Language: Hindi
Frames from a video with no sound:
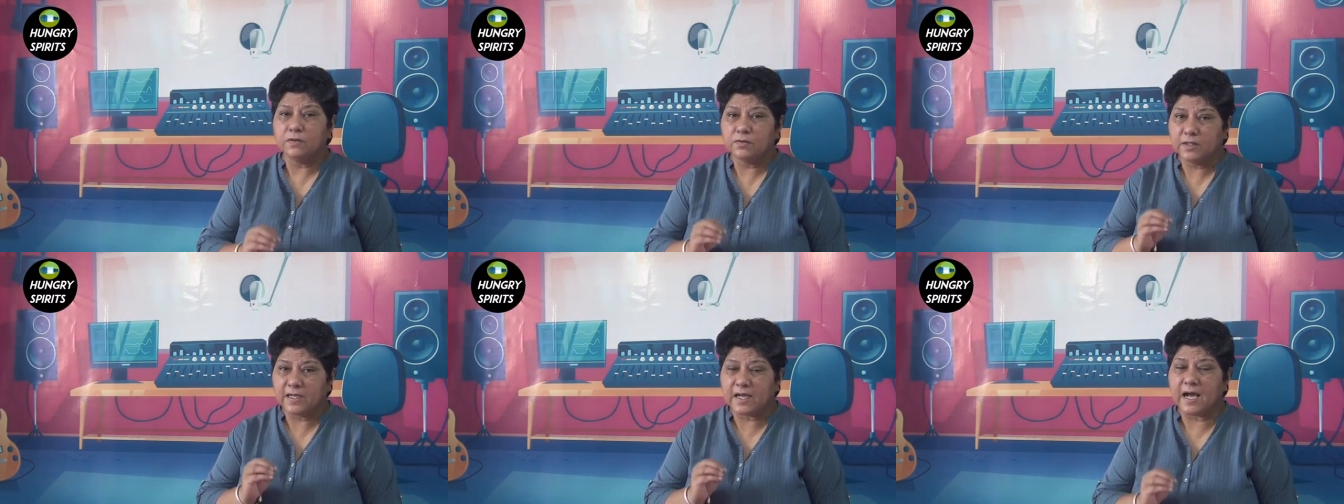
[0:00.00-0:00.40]

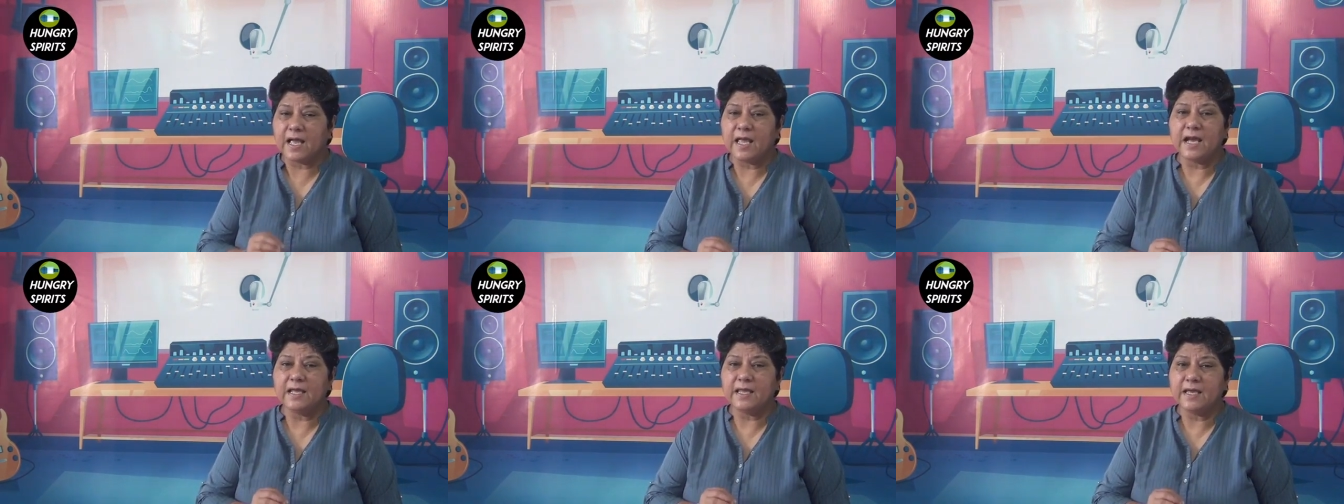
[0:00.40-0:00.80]

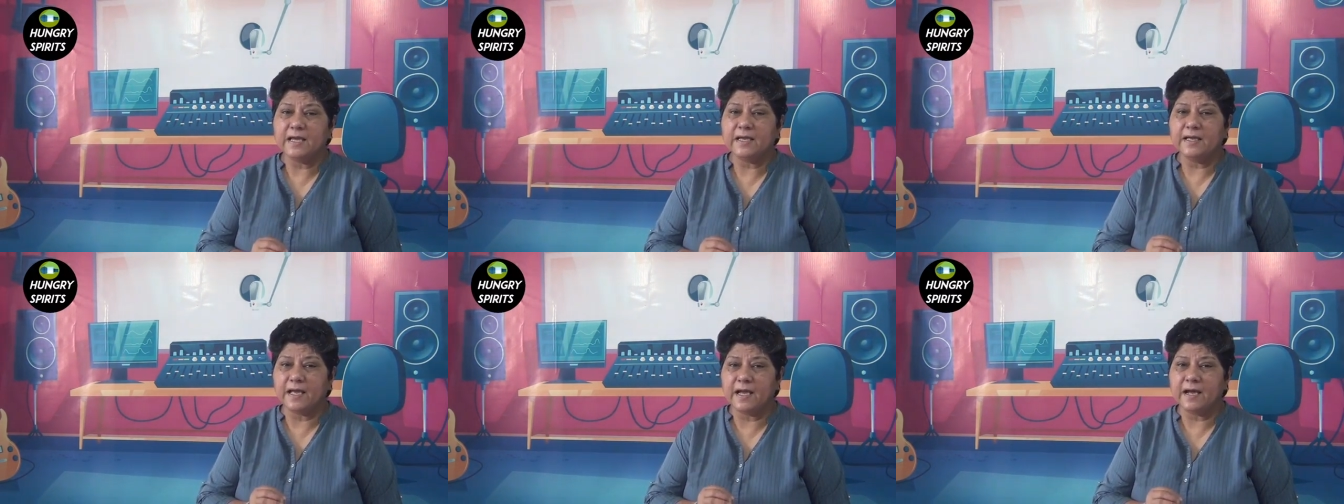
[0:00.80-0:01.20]
दिखाया
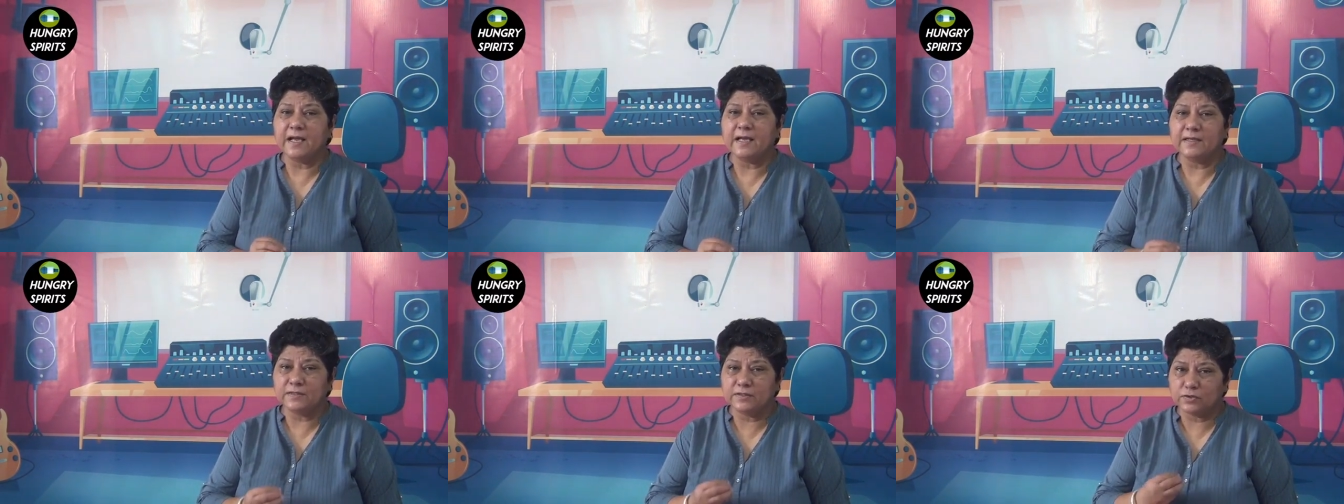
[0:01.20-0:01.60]
ये गया
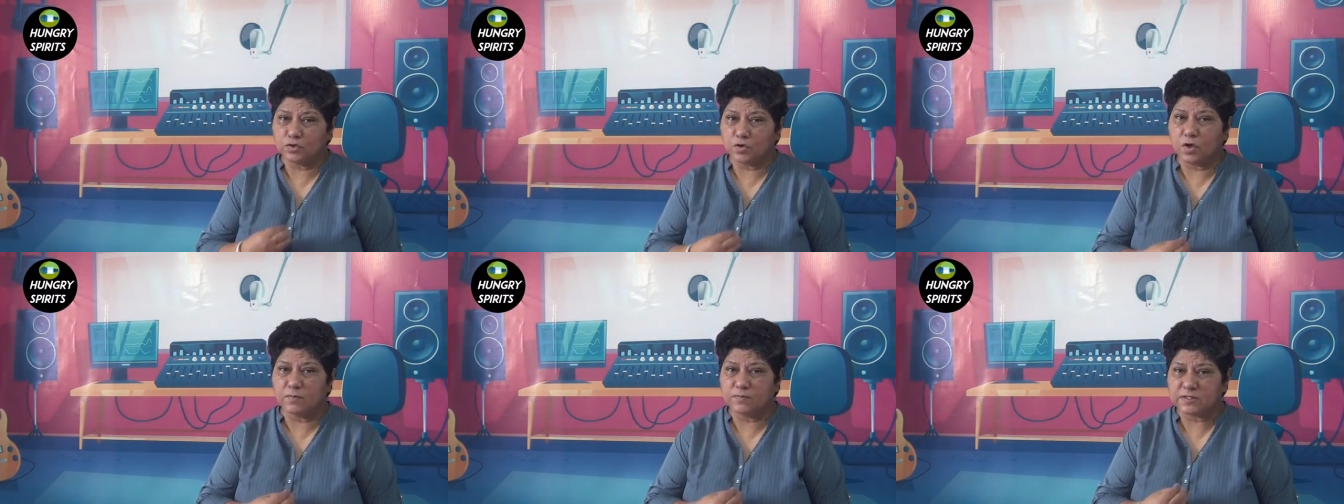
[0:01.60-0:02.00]
है
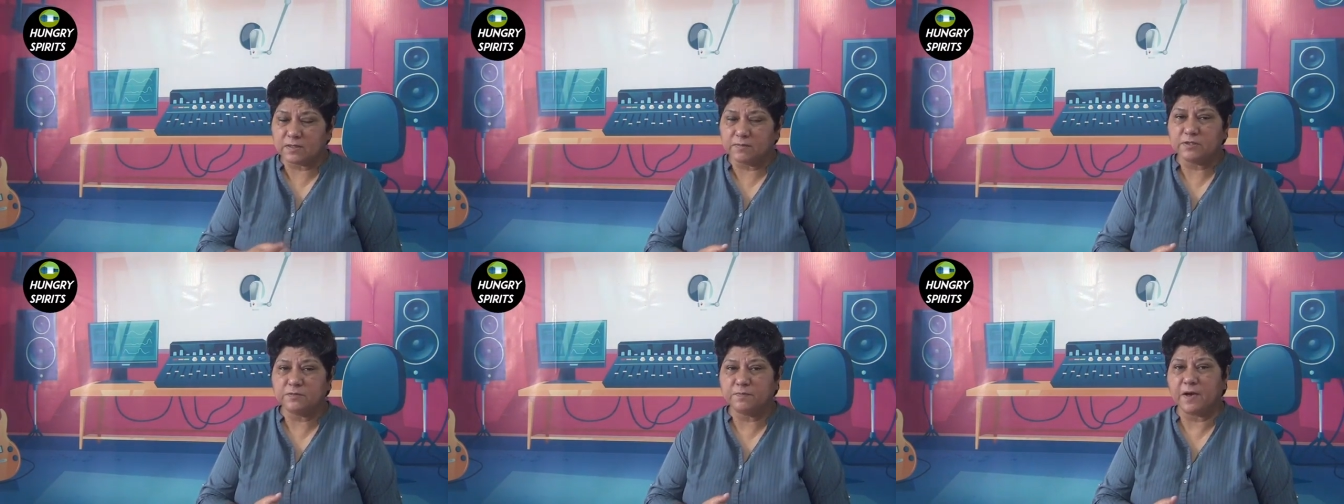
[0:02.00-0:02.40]
जो हम
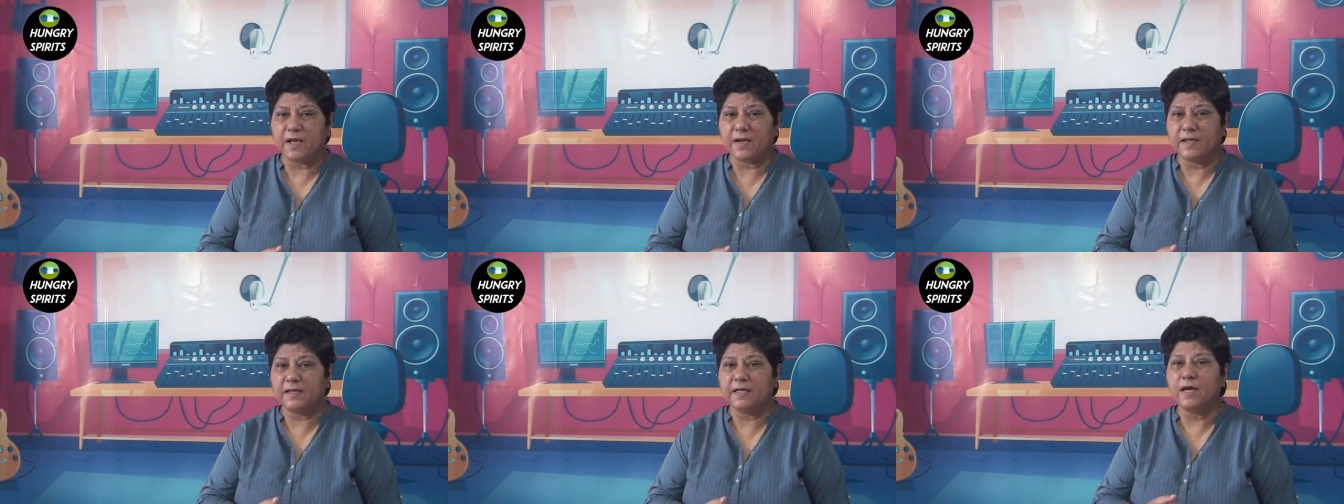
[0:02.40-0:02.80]
समझ पा
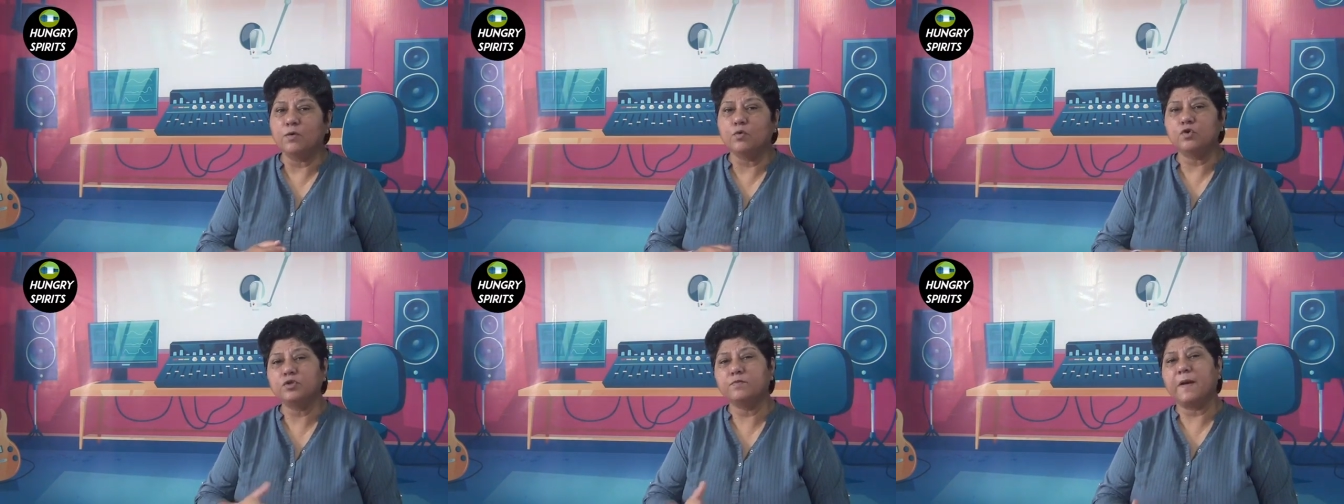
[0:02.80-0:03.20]
रहे हैं कि
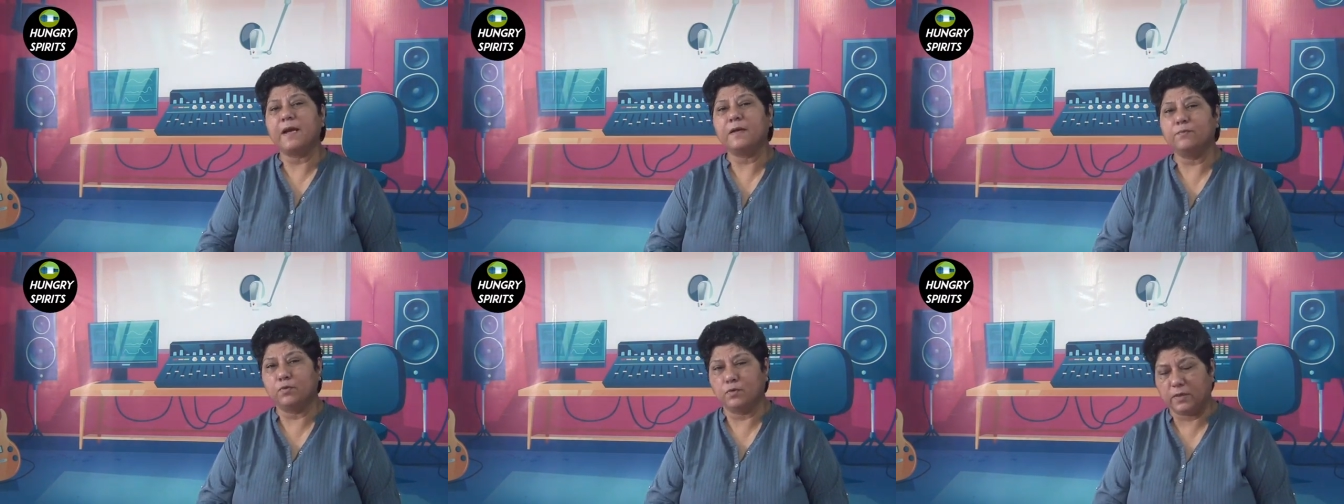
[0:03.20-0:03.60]
अंकुश
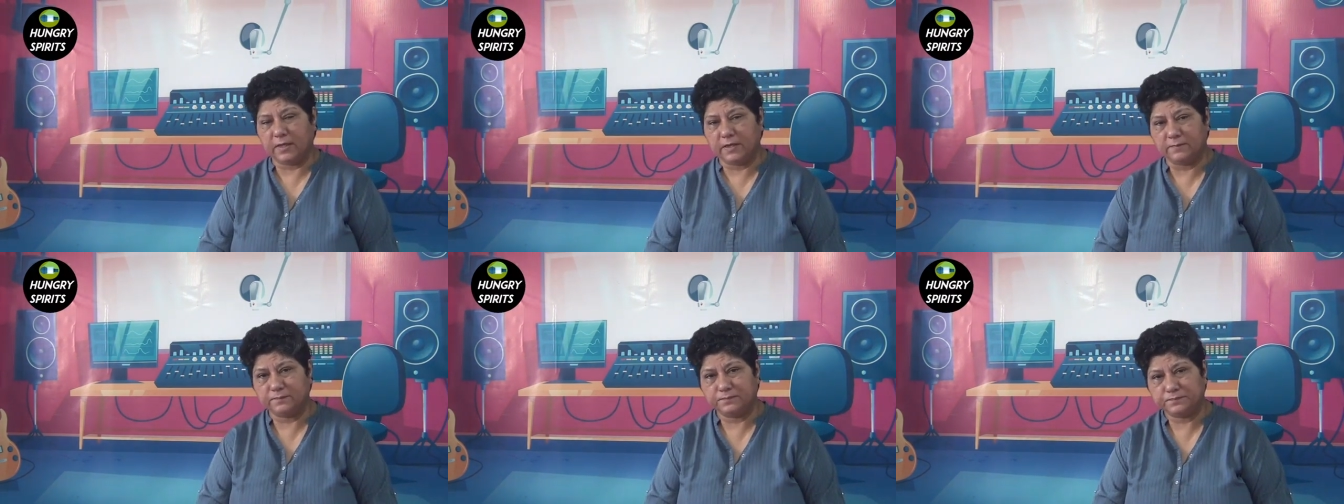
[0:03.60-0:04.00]
बैग भूल
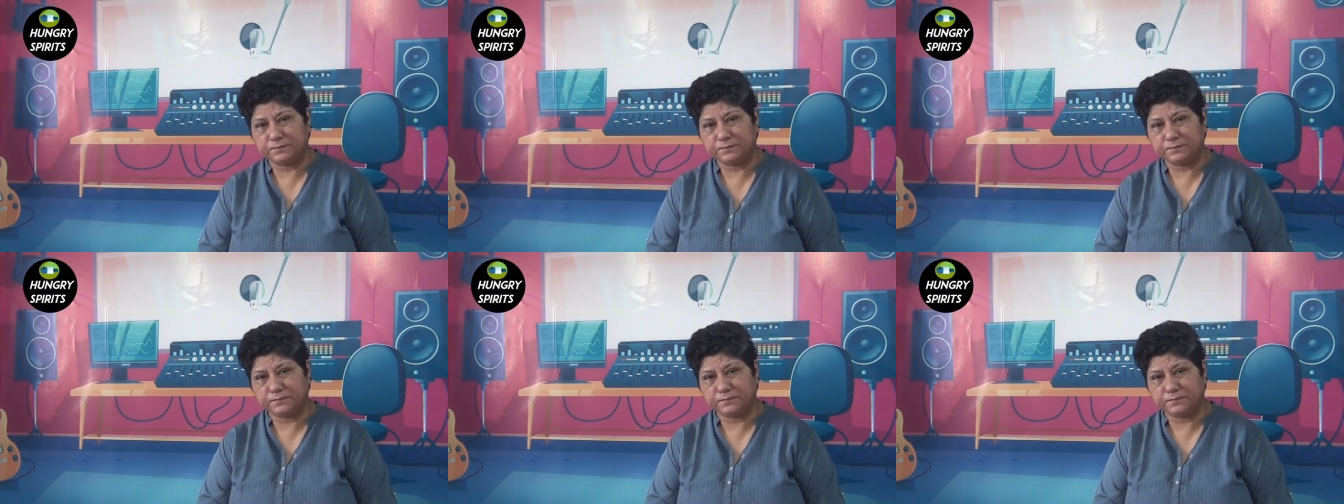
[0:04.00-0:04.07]
गया